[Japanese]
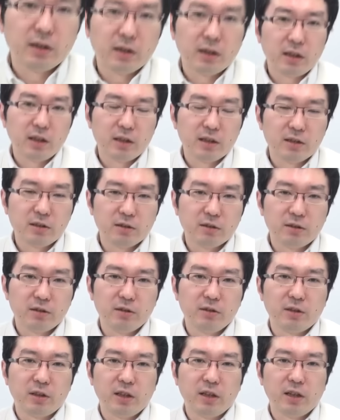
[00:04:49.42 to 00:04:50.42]
アに関
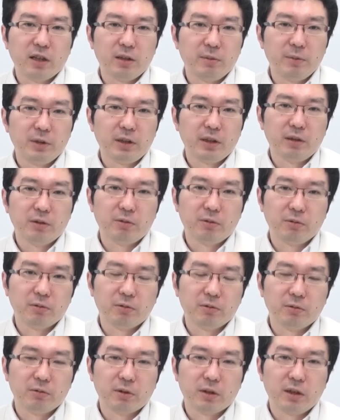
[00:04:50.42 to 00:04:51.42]
する批判みたいなこ
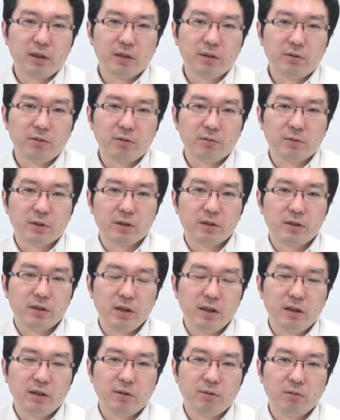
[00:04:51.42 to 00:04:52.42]
とを書いておりまし
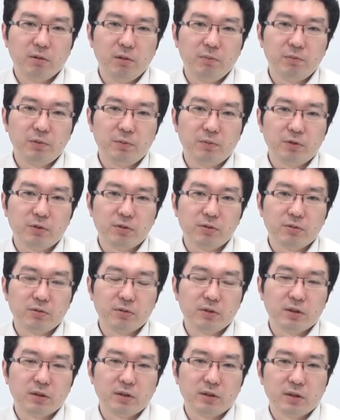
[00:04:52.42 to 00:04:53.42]
てトランプも非常
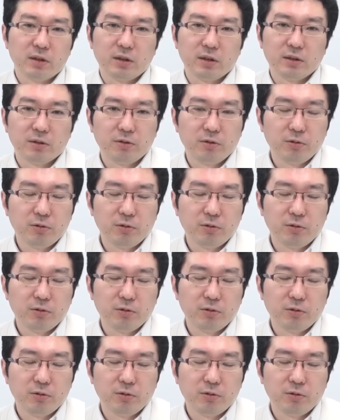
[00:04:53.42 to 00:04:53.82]
にですね